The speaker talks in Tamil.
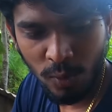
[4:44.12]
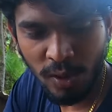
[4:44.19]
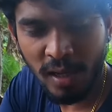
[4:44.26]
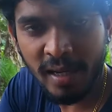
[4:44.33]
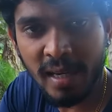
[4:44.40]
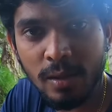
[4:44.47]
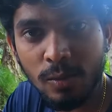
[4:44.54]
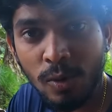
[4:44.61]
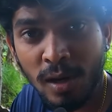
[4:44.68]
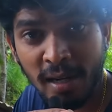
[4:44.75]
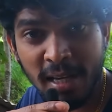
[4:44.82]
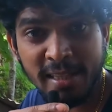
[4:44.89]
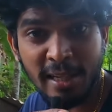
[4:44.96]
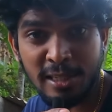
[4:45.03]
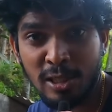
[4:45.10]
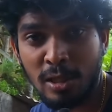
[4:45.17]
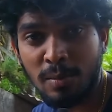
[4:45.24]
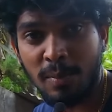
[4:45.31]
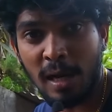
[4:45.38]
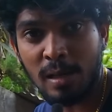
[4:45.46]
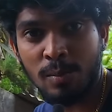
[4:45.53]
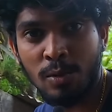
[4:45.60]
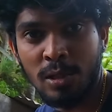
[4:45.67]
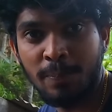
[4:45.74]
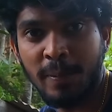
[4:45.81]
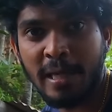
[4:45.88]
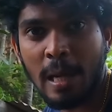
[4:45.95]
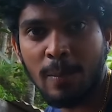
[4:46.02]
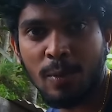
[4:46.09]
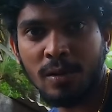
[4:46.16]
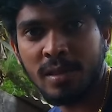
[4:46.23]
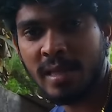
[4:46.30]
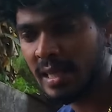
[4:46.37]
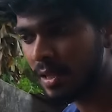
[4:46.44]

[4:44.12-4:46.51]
உங்களுக்கே உங்களுக்கே தெரிஞ்சுக்கணும் பார்க்கும்போது பிக்கப் வந்து